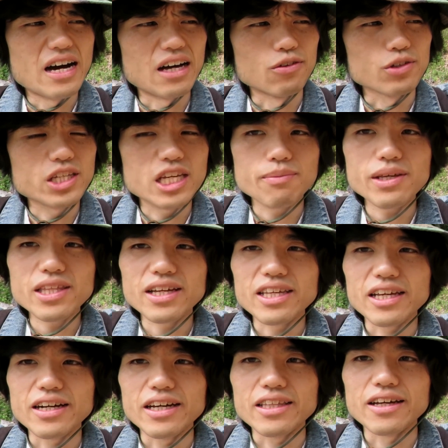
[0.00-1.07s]
あの
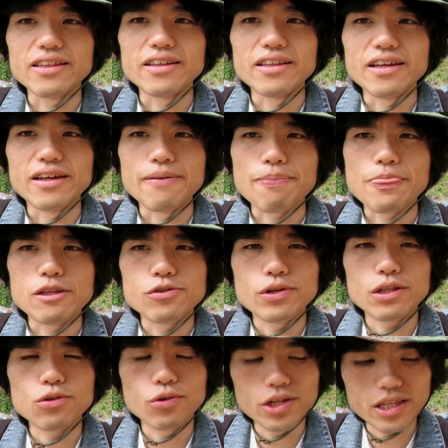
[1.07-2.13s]
キビタキがいたんでねそ
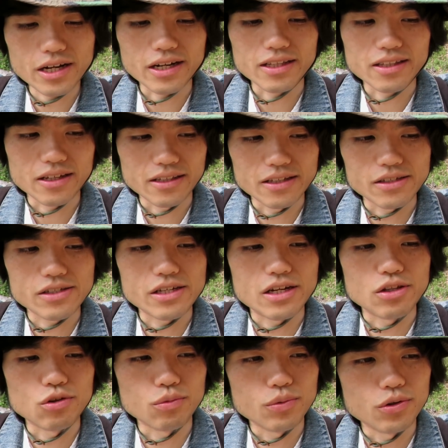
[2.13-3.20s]
れ撮りたかったんですけ
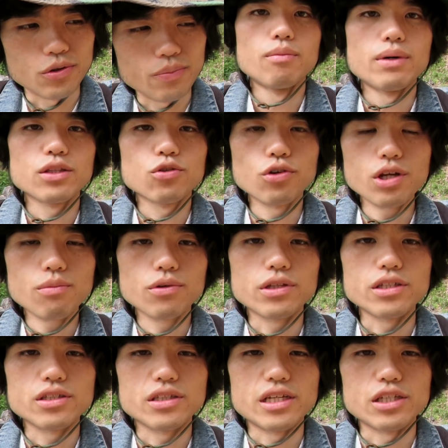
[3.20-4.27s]
れども、まあ、どれも
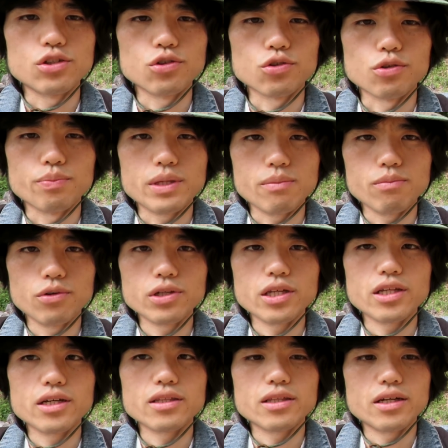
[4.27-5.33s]
ですねちょっとピンボケ
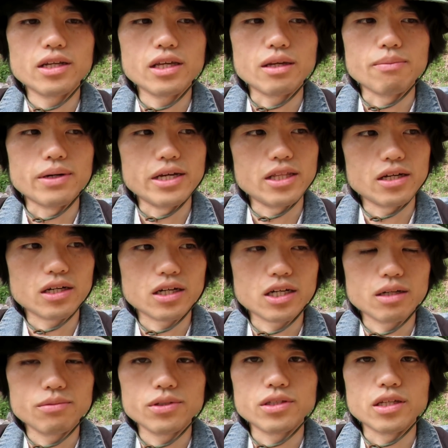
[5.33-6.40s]
だったり、まあ、枝が
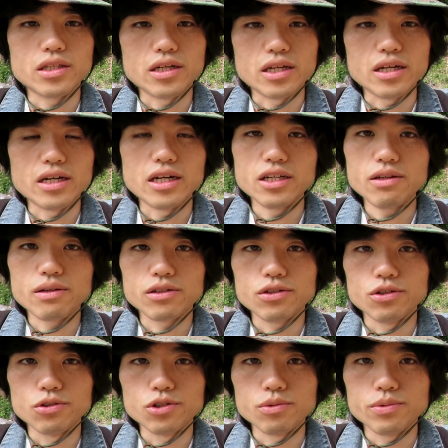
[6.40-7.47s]
かぶってたりあるいは
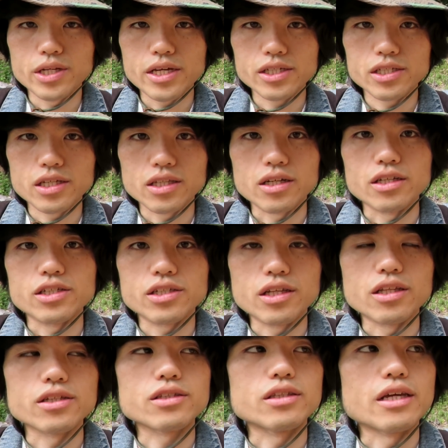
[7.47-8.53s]
黒つぶれしてたりし
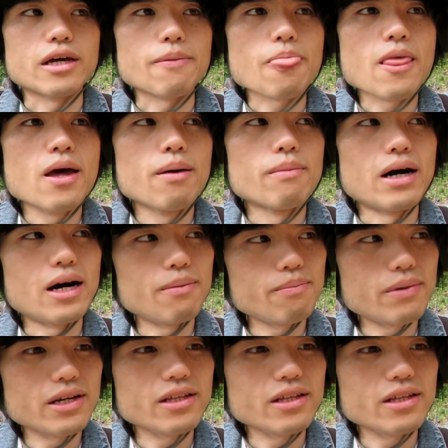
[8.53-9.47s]
てですね、まあ、あん